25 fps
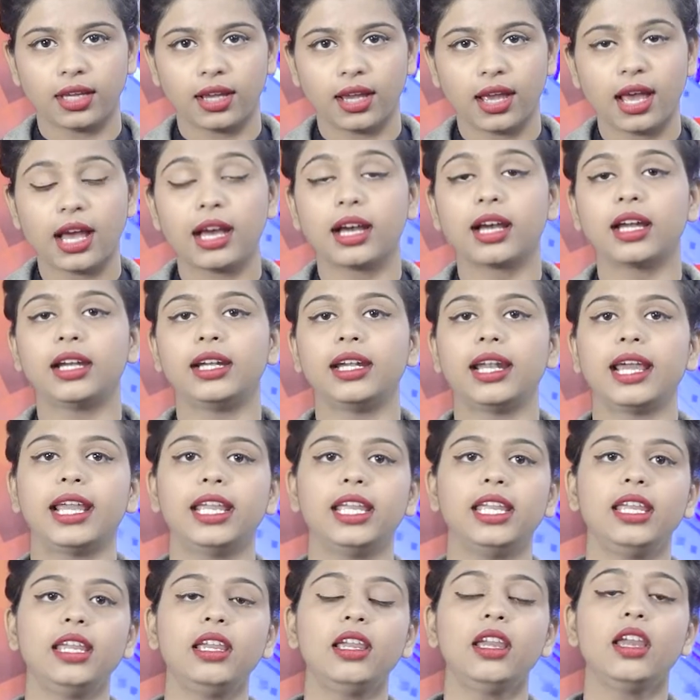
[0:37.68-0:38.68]
है अगर
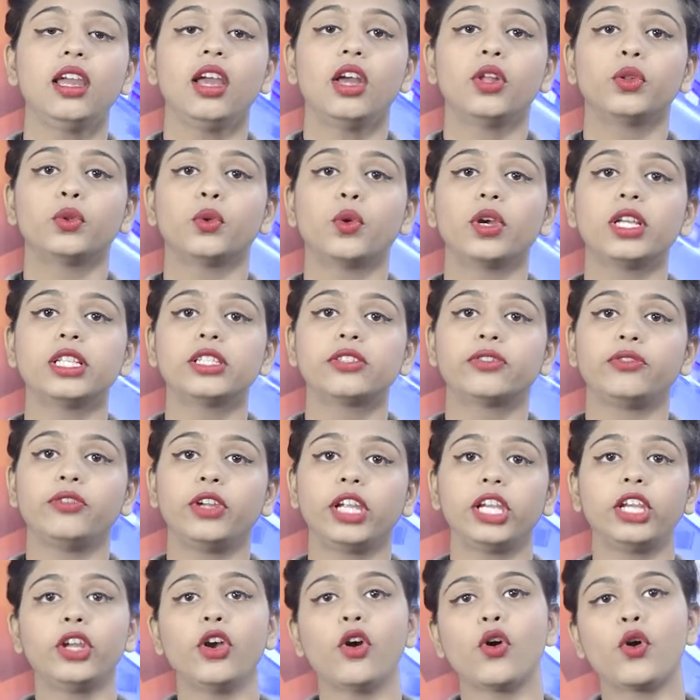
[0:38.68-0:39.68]
नहीं तो इस
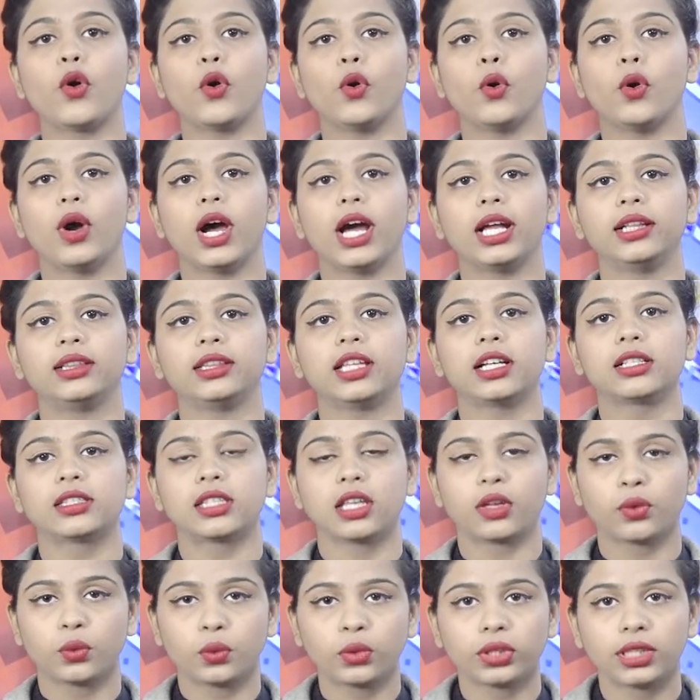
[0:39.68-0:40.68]
वीडियो को अंत तक
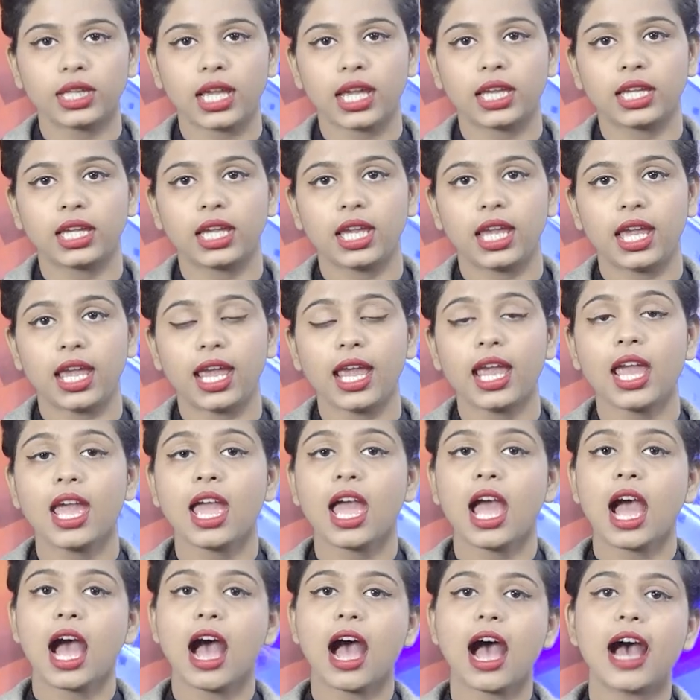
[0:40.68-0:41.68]
ज़रूर देखिए
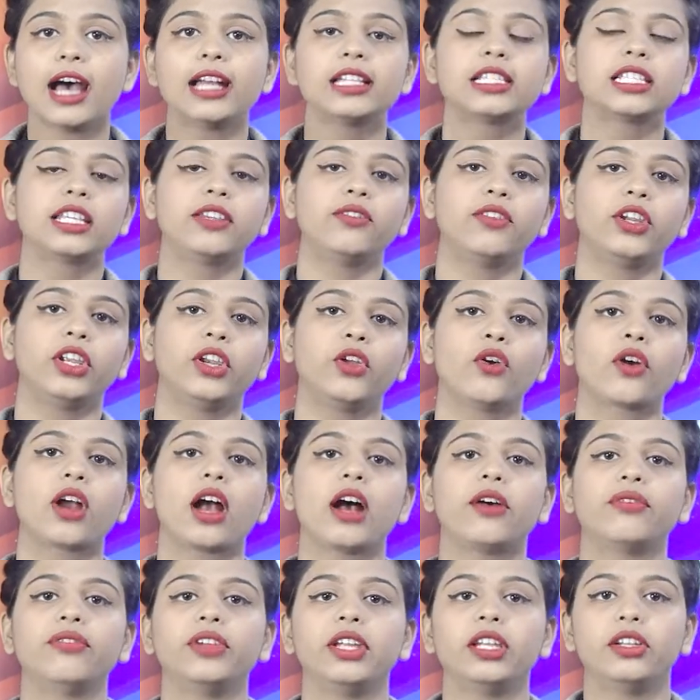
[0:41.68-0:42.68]
आज की वीडियो
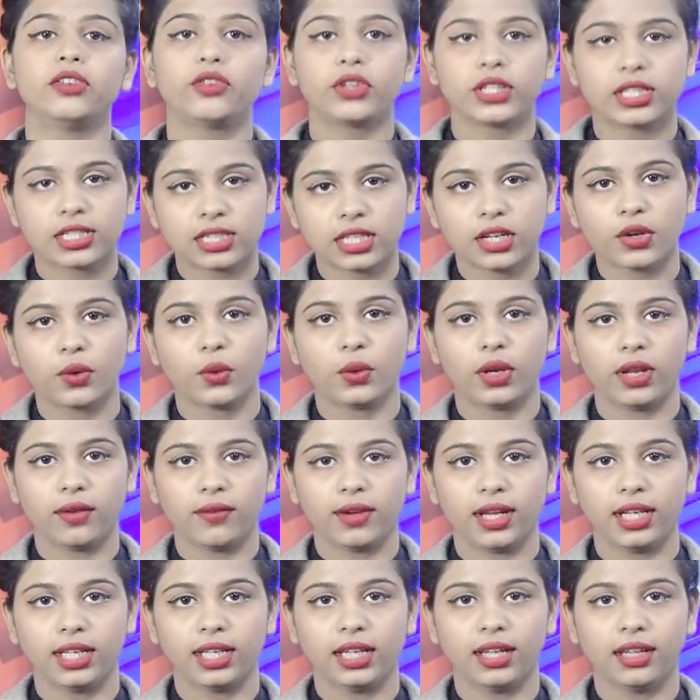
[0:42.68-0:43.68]
काफ़ी इंटरेस्टिंग होने
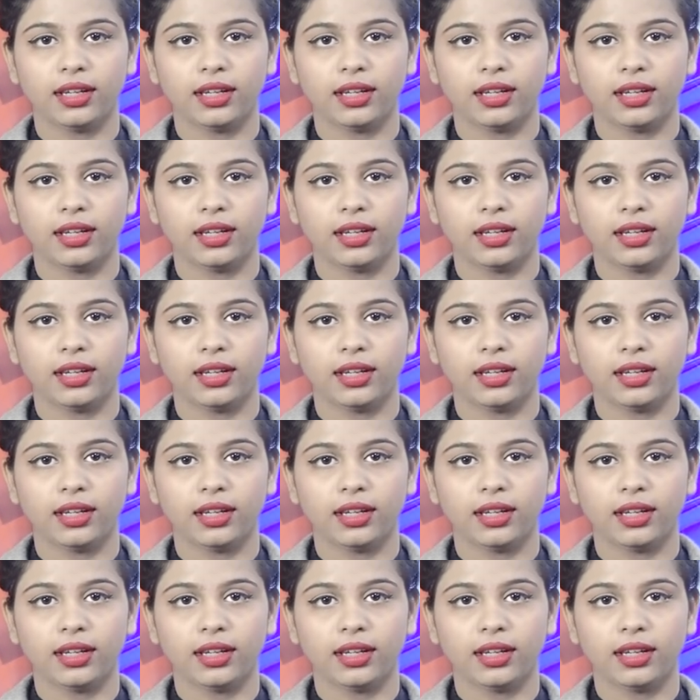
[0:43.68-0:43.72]
वाली